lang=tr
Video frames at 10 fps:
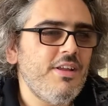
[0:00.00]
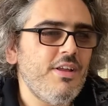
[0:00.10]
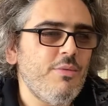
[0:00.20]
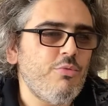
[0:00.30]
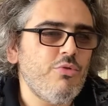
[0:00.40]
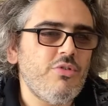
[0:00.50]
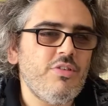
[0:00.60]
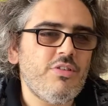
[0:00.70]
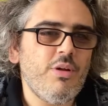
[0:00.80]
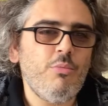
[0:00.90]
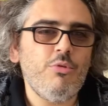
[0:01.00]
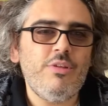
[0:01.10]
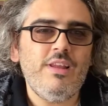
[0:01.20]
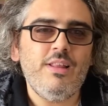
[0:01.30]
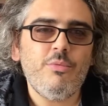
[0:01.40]
e, bugünkü İstanbul
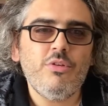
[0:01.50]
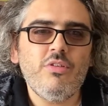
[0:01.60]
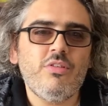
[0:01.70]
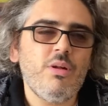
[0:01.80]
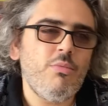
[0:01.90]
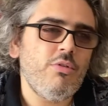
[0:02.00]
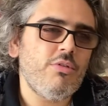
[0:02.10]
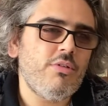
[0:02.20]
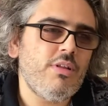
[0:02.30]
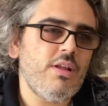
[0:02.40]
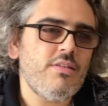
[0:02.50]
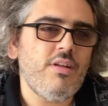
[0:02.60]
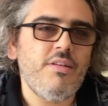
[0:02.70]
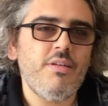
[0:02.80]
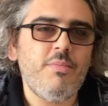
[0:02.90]
değildi. Bugünkü İstanbul'da
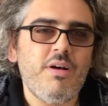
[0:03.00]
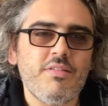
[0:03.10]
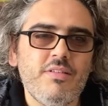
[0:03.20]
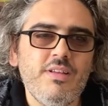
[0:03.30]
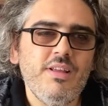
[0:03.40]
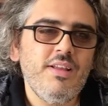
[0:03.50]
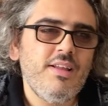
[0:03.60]
sadece bazı